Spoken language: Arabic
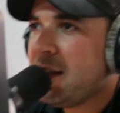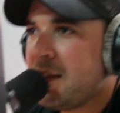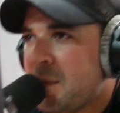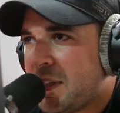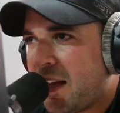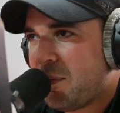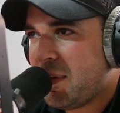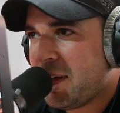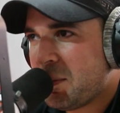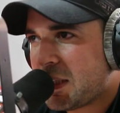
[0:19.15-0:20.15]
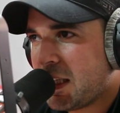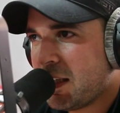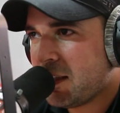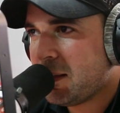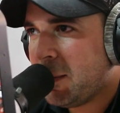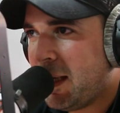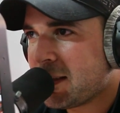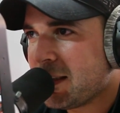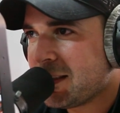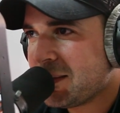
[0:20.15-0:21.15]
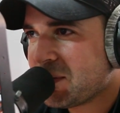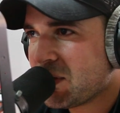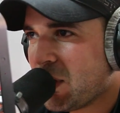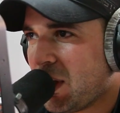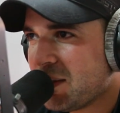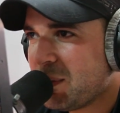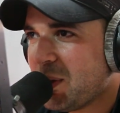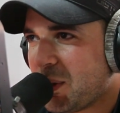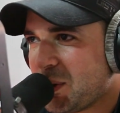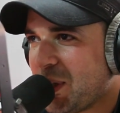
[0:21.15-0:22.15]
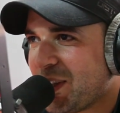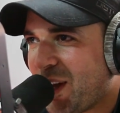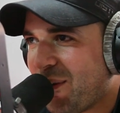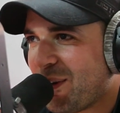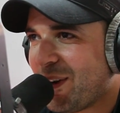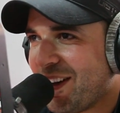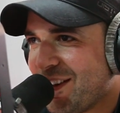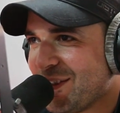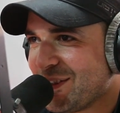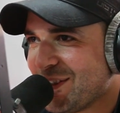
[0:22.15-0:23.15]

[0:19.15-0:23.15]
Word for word: هي ديما تخاف بالعين مسكينه ديما حاضياني نعم. ملي نخرج تقرا في القران